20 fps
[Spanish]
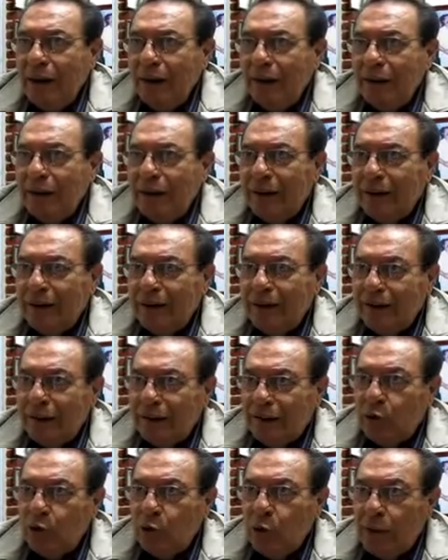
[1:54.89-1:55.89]
de
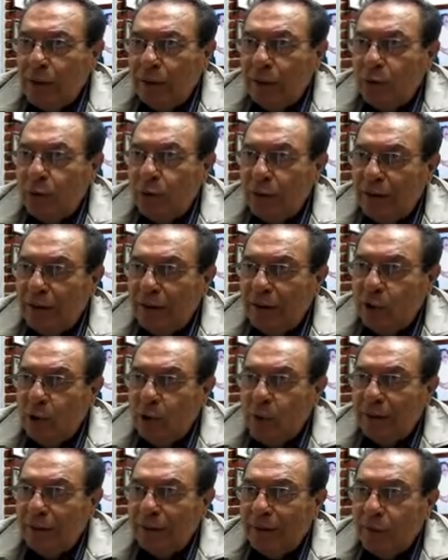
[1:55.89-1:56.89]
candidato a gobernador y de
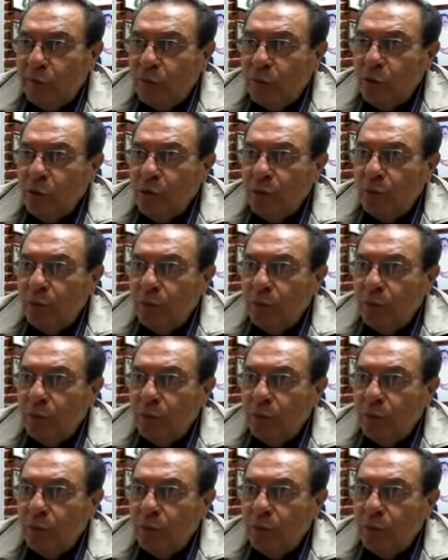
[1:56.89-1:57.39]
gobernador